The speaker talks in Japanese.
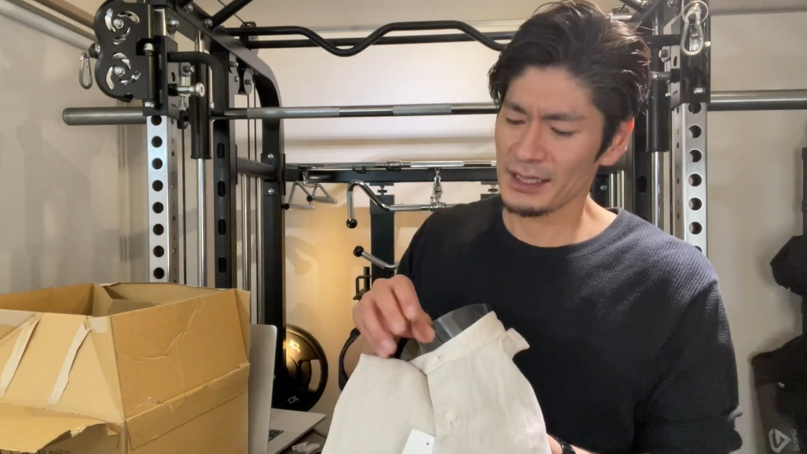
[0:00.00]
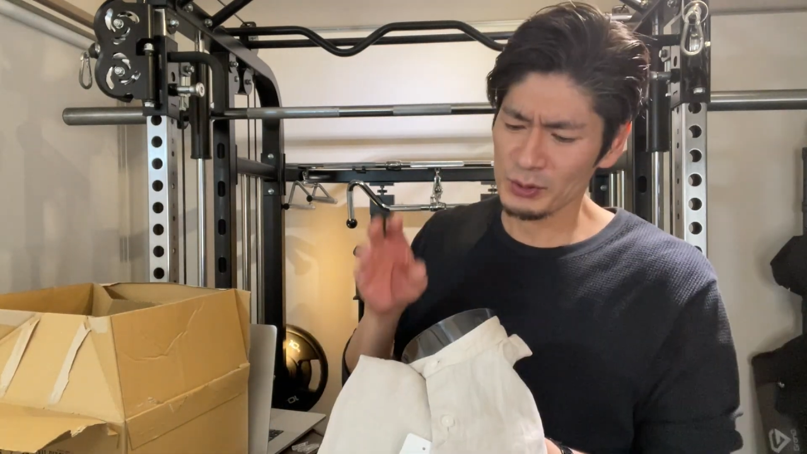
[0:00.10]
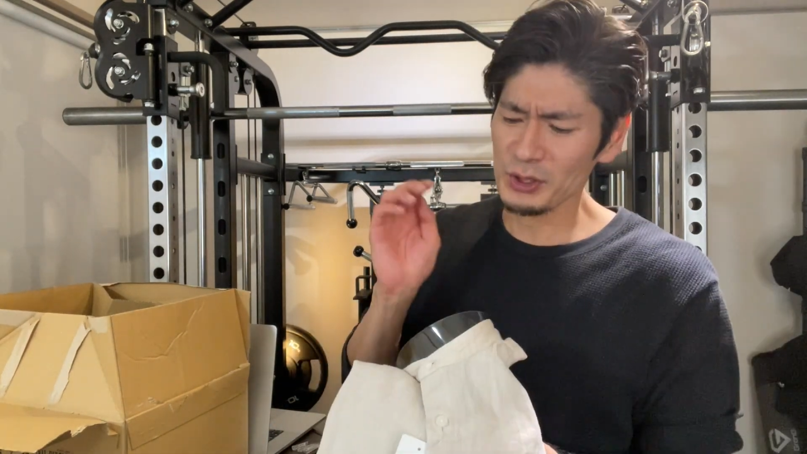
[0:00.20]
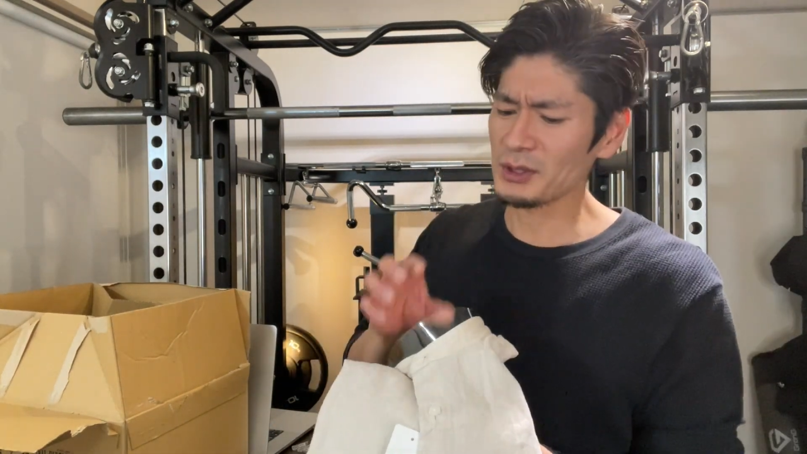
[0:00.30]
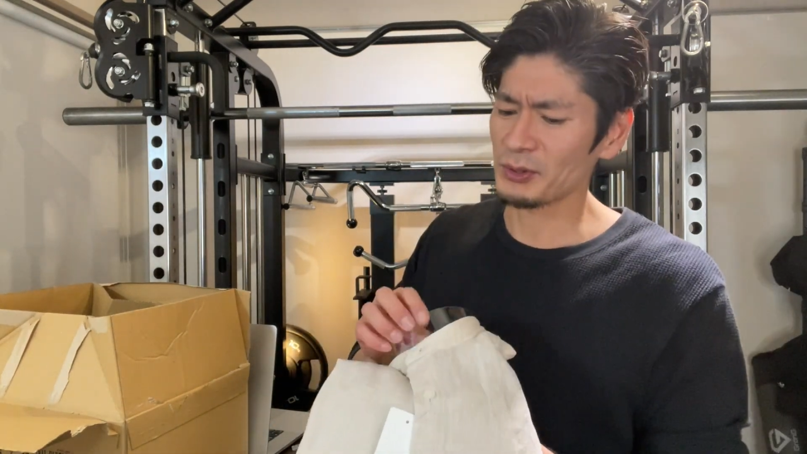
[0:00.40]

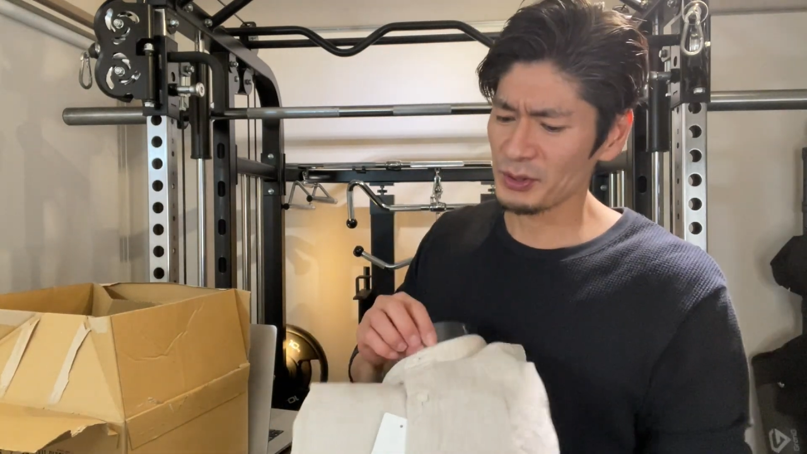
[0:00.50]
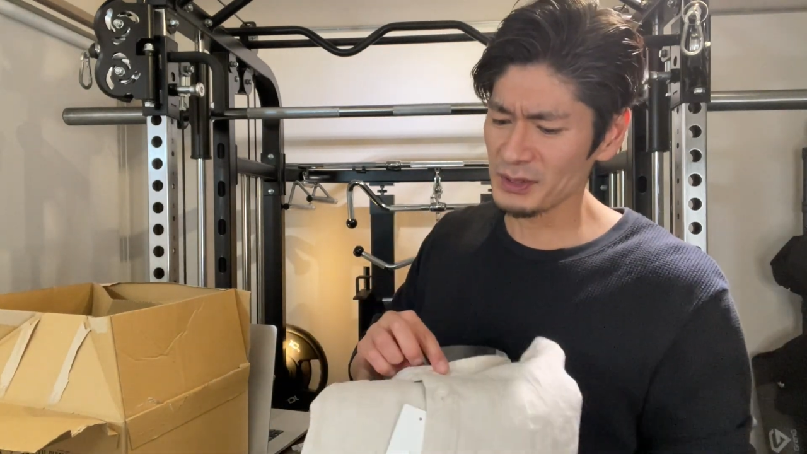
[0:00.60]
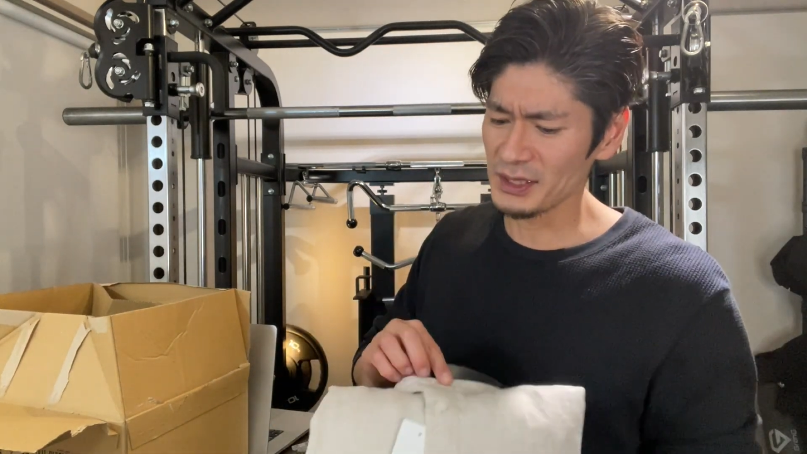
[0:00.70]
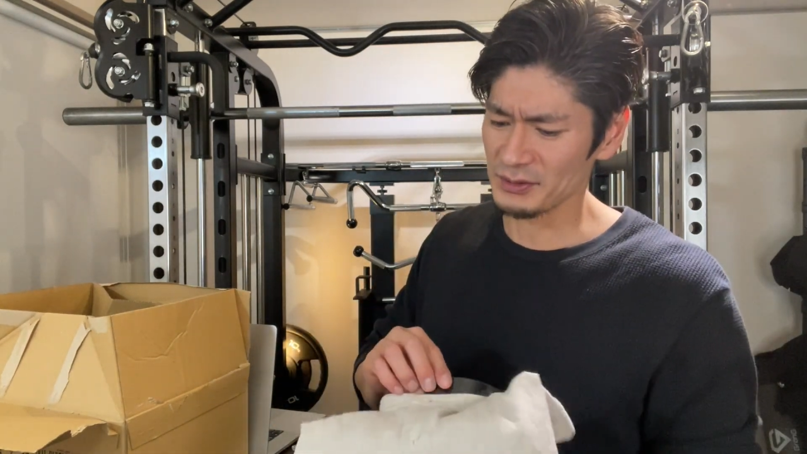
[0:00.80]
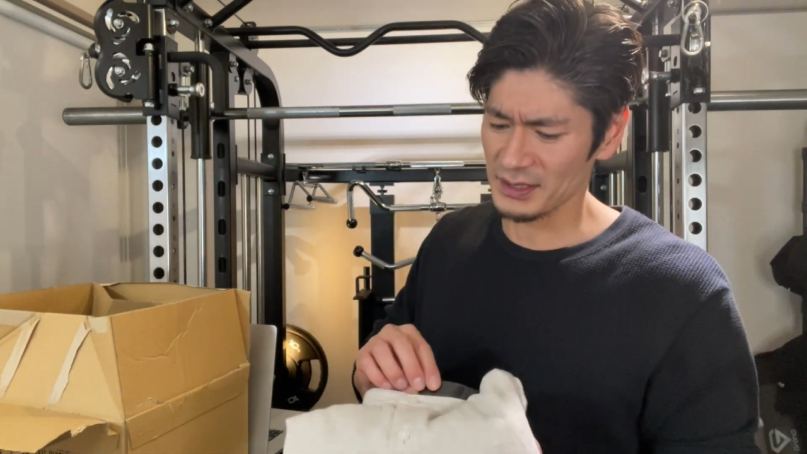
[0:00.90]
というのも去
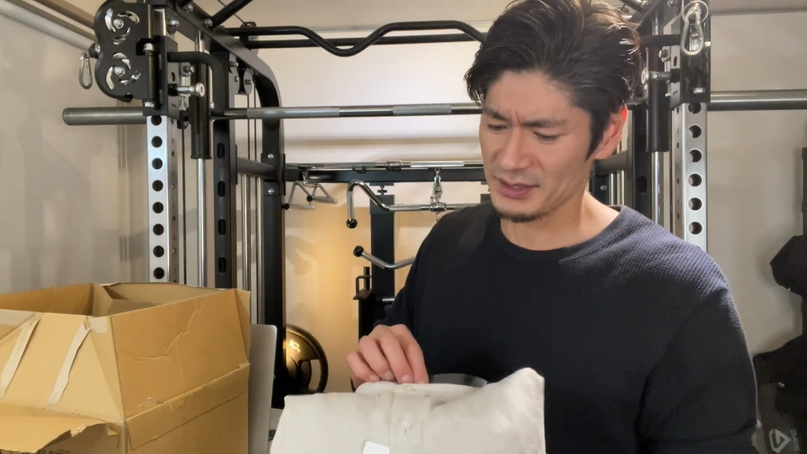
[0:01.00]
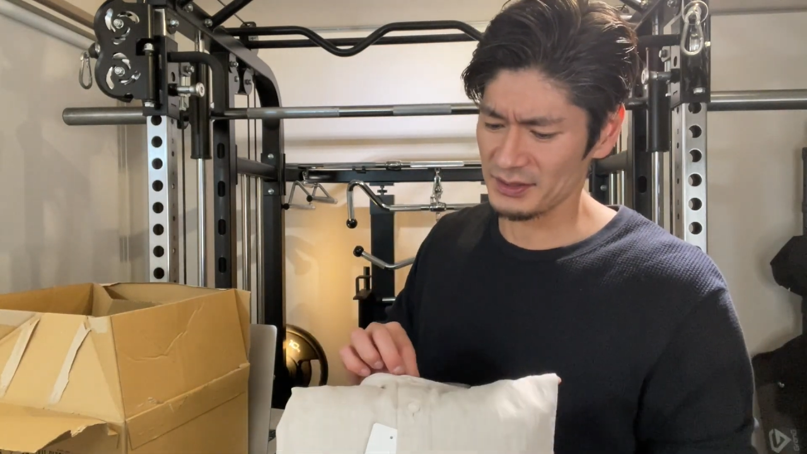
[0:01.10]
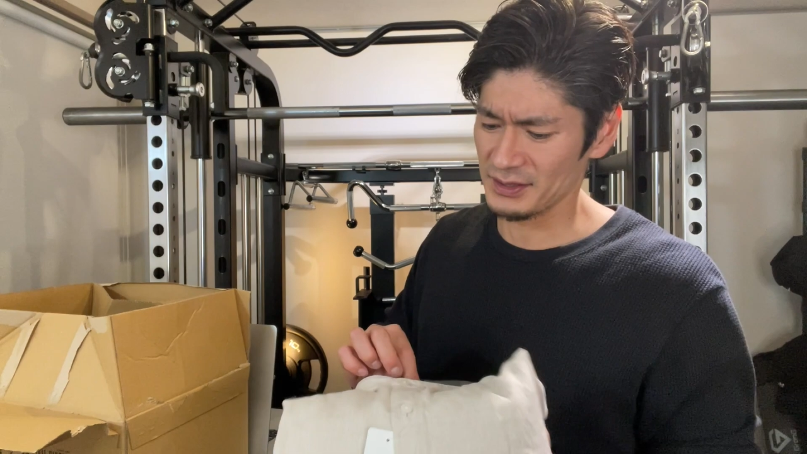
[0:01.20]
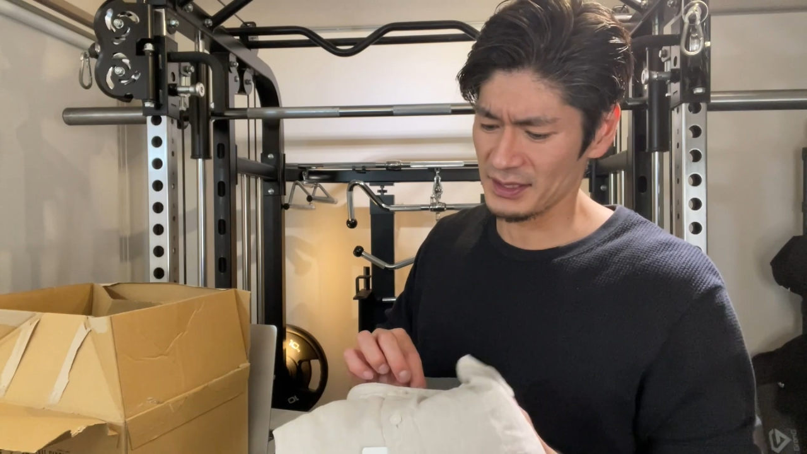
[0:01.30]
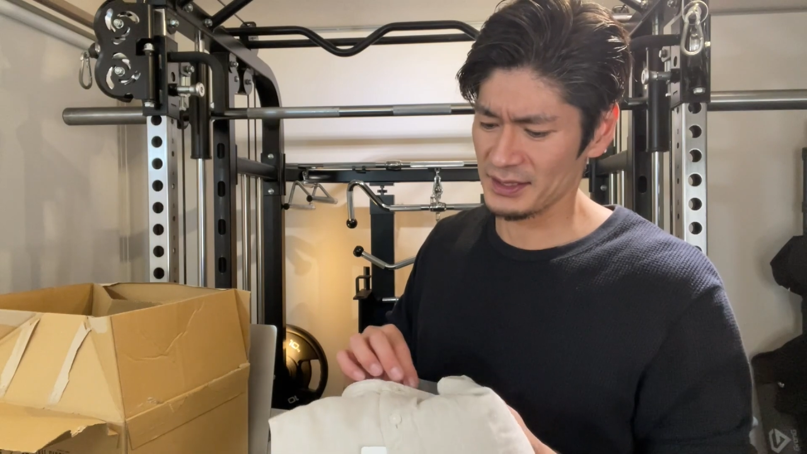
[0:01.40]
年の夏
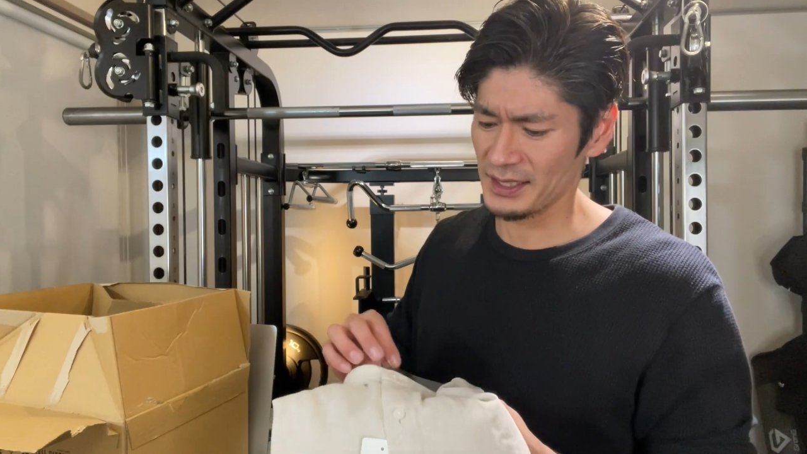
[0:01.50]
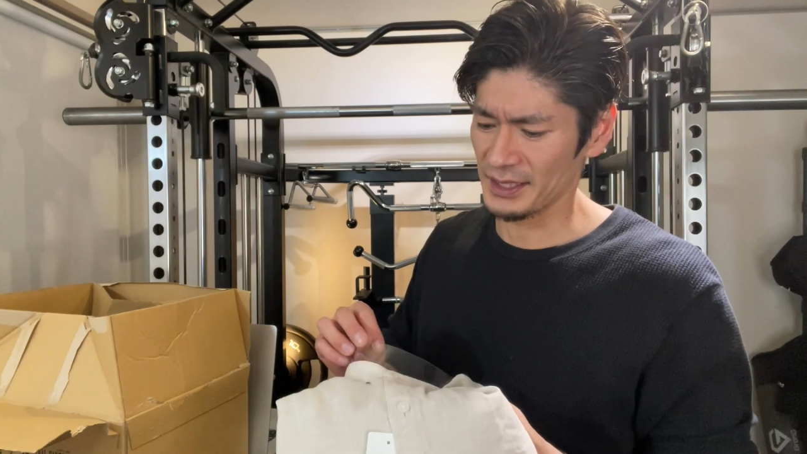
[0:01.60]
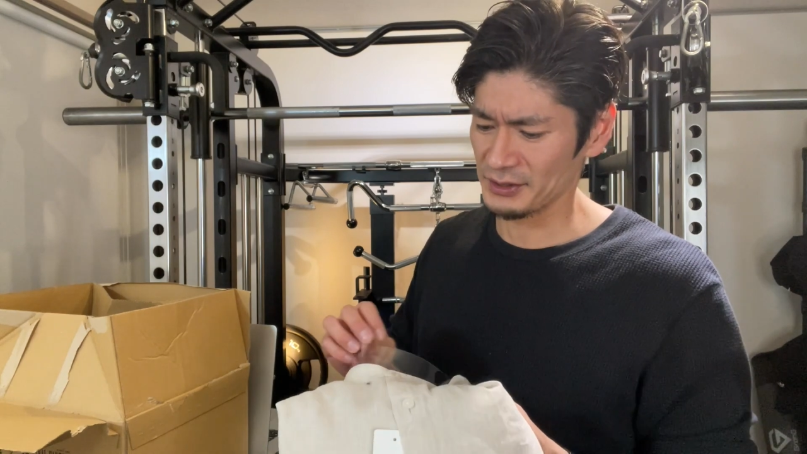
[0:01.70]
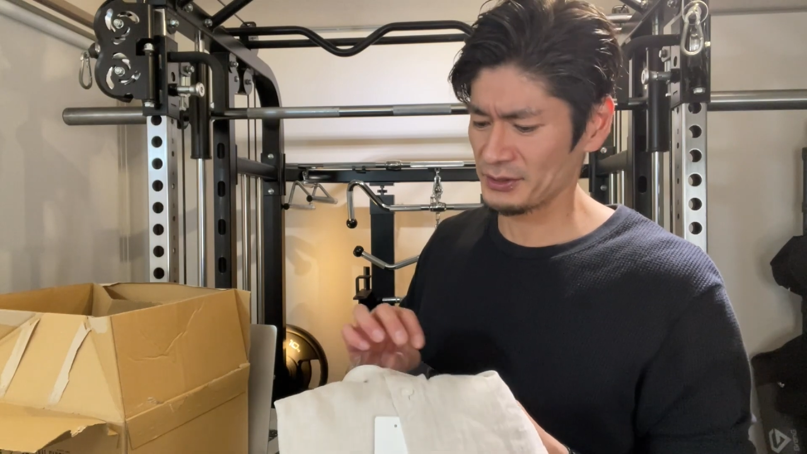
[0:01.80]
にですね